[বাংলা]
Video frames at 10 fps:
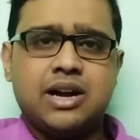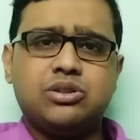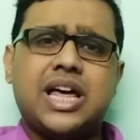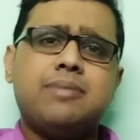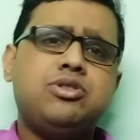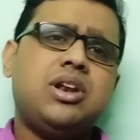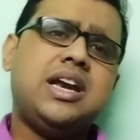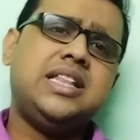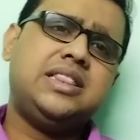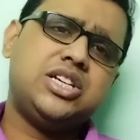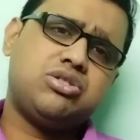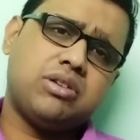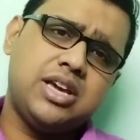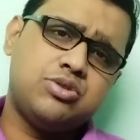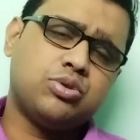দেখো তার পিছনে নির্দিষ্ট
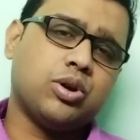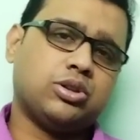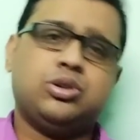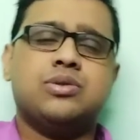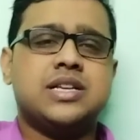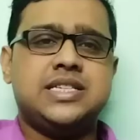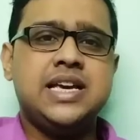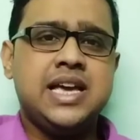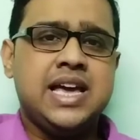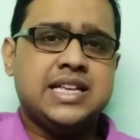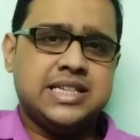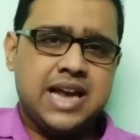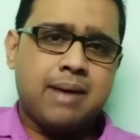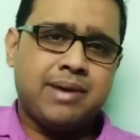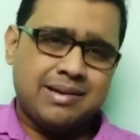কিছু তথ্য আছে
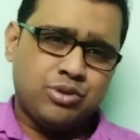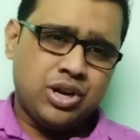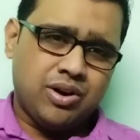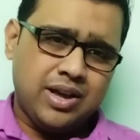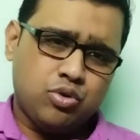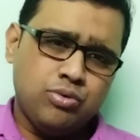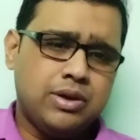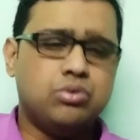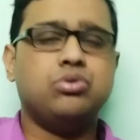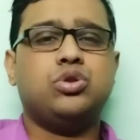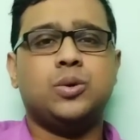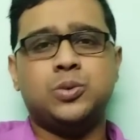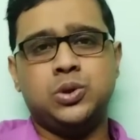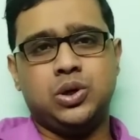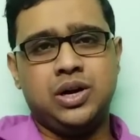যেটা আমার মনে হয় খুবই
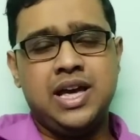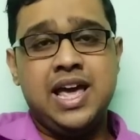গুরুত্বপূর্ণ